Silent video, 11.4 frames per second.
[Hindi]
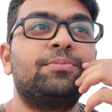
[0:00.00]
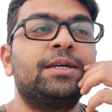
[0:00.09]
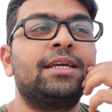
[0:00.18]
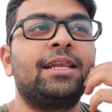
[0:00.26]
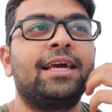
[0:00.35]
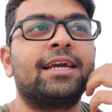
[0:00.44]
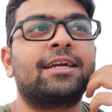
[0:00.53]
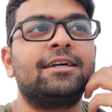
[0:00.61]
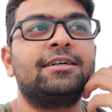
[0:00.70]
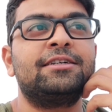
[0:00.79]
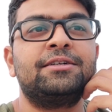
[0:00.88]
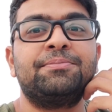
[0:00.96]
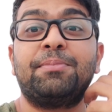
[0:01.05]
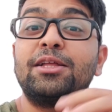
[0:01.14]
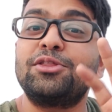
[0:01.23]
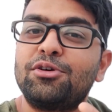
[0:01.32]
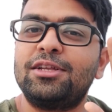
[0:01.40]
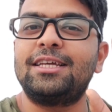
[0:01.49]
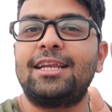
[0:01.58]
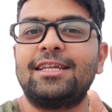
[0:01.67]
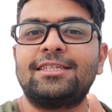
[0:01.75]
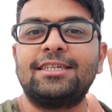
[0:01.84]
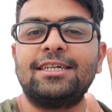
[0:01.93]
इट शुड बी लाइक बंद
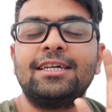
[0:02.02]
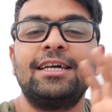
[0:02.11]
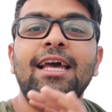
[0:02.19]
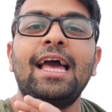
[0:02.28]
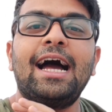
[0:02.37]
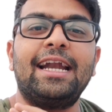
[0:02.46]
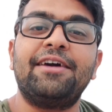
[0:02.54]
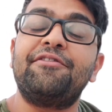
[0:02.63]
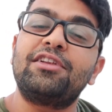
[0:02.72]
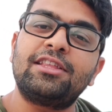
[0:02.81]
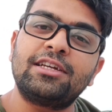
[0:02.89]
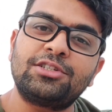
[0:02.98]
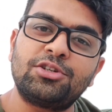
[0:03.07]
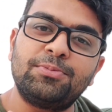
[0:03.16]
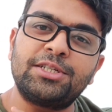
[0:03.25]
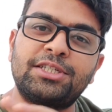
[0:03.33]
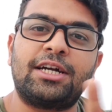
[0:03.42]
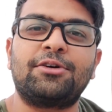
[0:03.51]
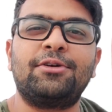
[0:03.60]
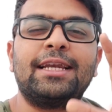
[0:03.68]
हो जाने चाहिए एंड एवरी थिंग शुड बी